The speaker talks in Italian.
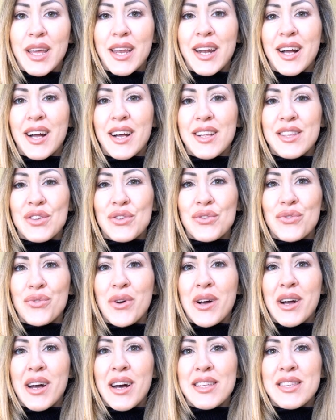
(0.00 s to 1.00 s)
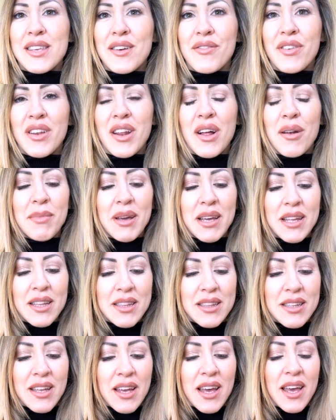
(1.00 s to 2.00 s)
Ragazzi, sono a casa
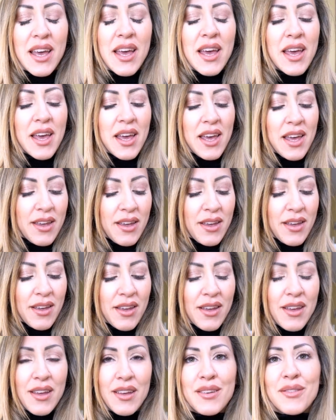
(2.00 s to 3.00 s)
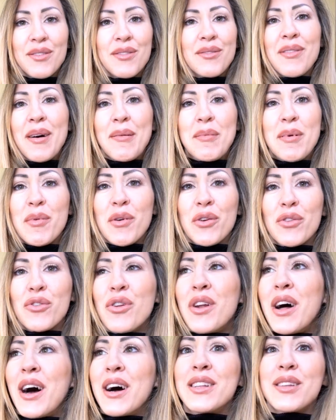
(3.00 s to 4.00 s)
finalmente e vabbè,
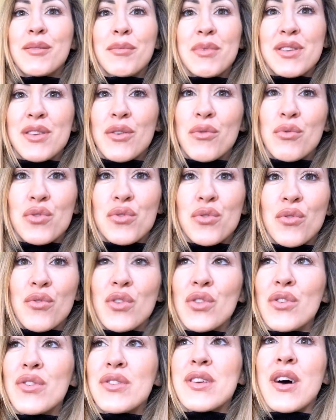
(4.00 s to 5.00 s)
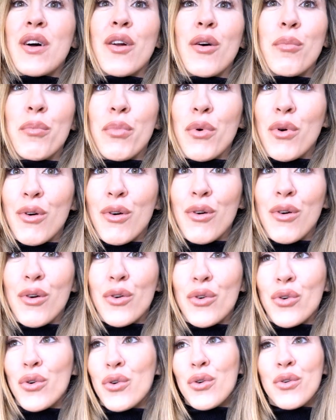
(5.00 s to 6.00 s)
perdonatemi se questo video sarà un
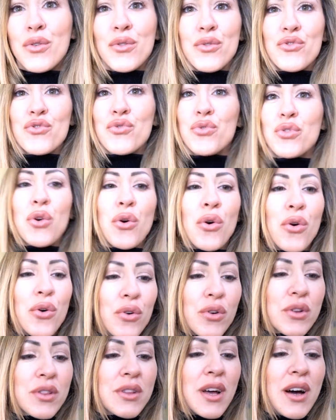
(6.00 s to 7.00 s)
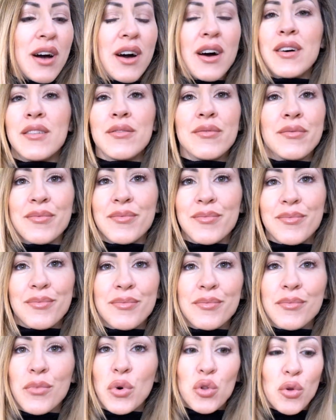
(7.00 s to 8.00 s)
po' giù di corda
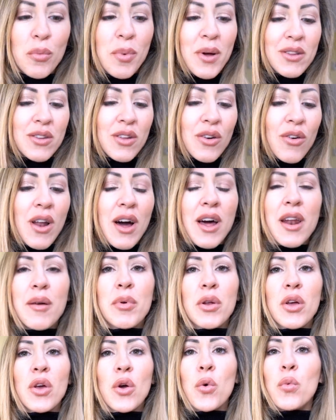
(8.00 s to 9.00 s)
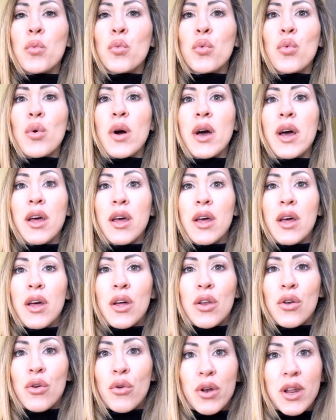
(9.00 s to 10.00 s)
mm, in modo particolare perché comunque
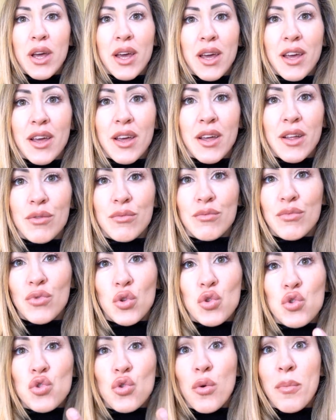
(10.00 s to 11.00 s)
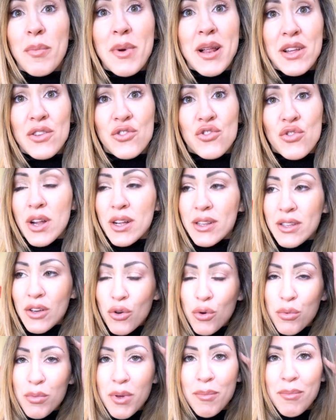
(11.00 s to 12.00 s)
non, è, non, non sono belle giornate
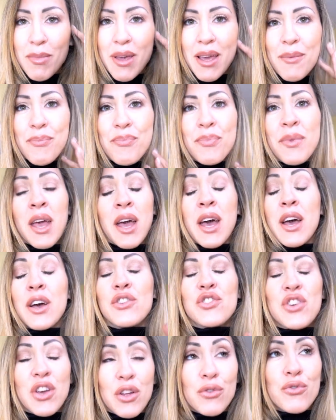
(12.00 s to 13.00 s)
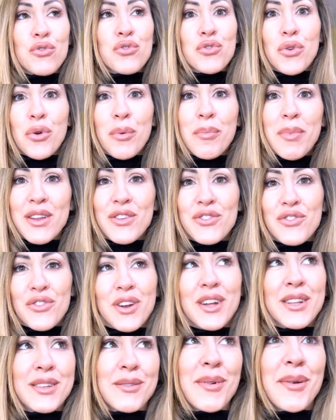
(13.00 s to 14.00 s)
come me, eh, cioè non sono belle
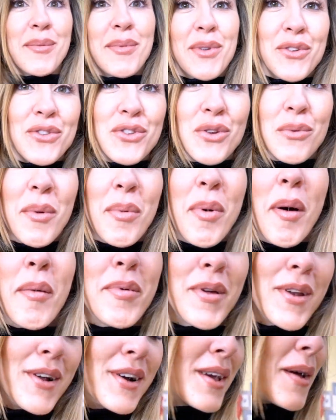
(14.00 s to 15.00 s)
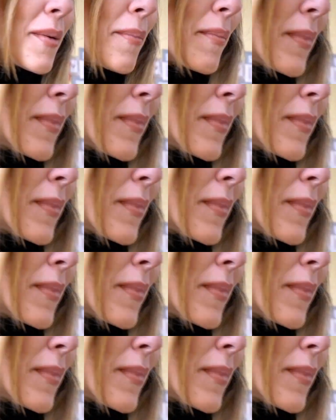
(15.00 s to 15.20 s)
giornate per me, oddio, mi fa fino anche a